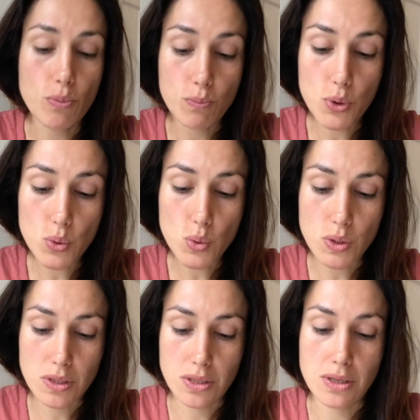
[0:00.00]

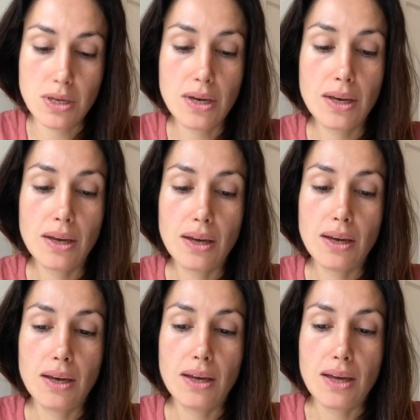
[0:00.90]
boost
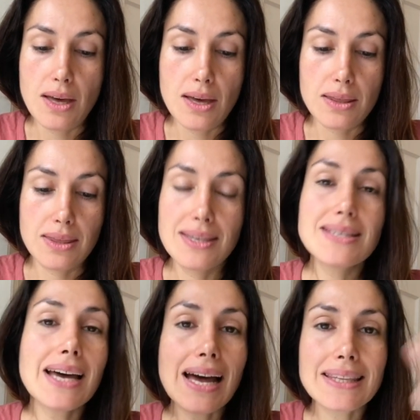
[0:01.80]

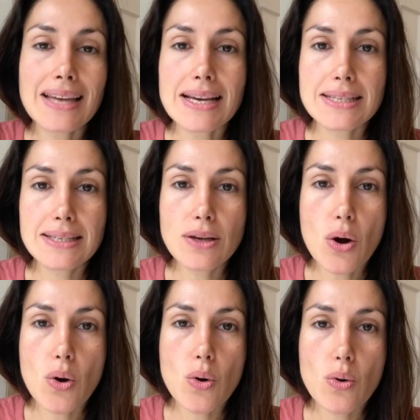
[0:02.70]

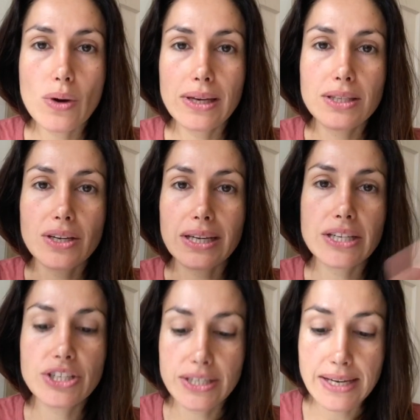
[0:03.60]
d'hydratation et de
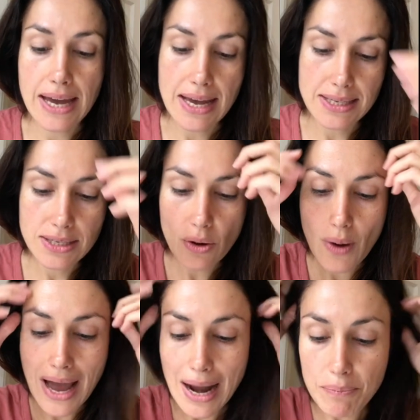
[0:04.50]

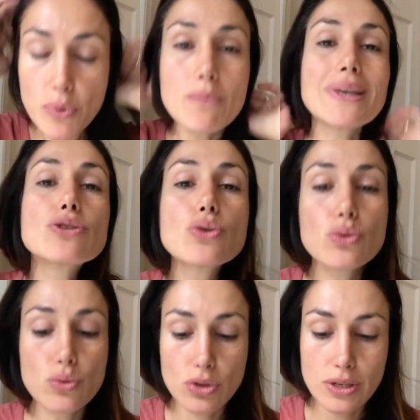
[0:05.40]
régénération à la peau, mais
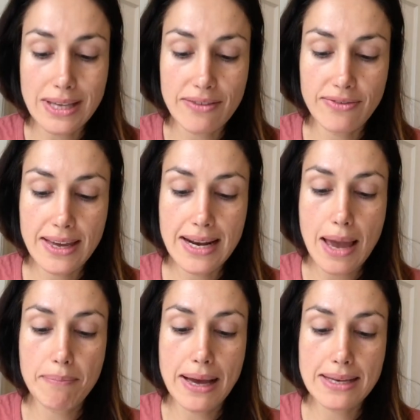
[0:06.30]
surtout ce que ça fait,
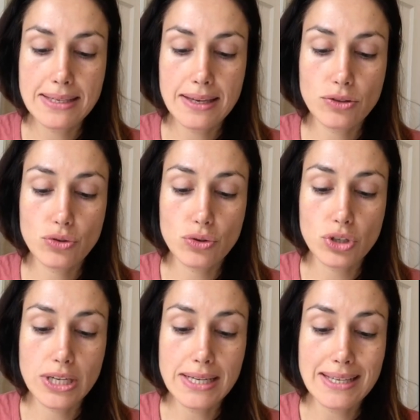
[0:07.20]
la base texture
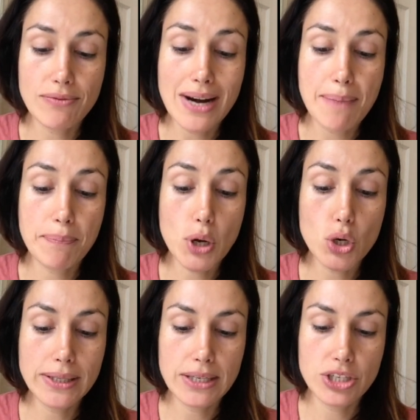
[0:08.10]
gel, ça va la
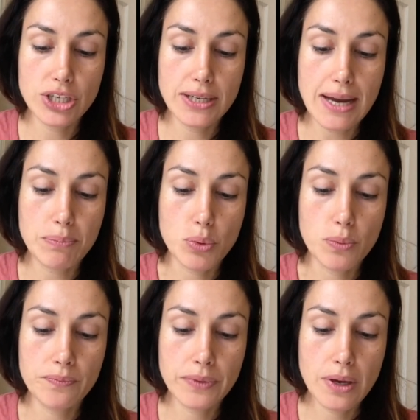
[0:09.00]
protéger, la peau.
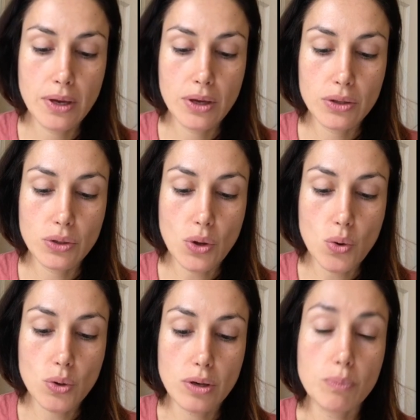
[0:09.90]

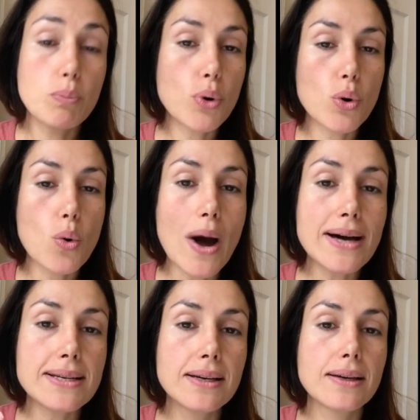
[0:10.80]
Donc, euh, pourquoi?
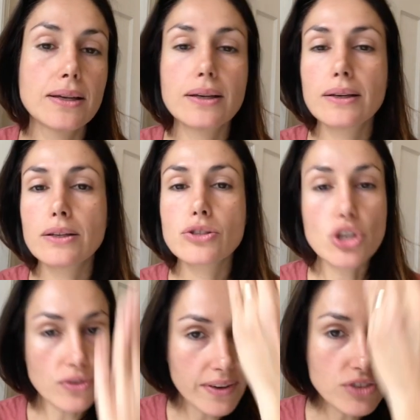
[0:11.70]
Ce que
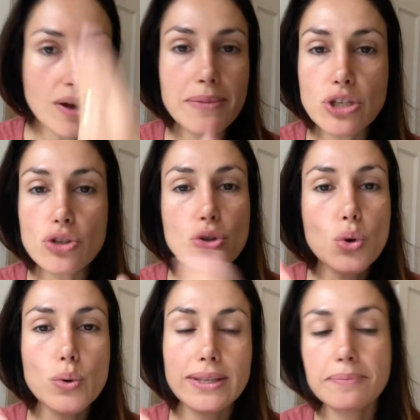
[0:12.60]
je vais faire, je vais en mettre juste d'un
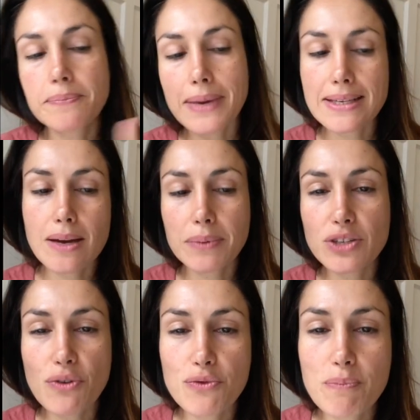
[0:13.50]
côté parce qu'après,
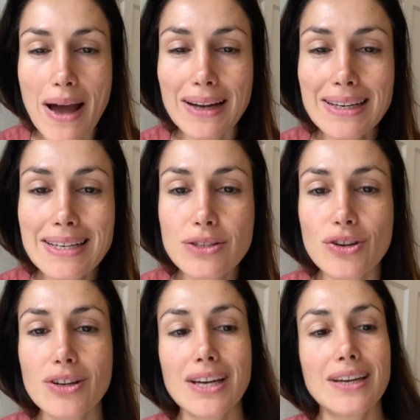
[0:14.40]
je vais vous parler de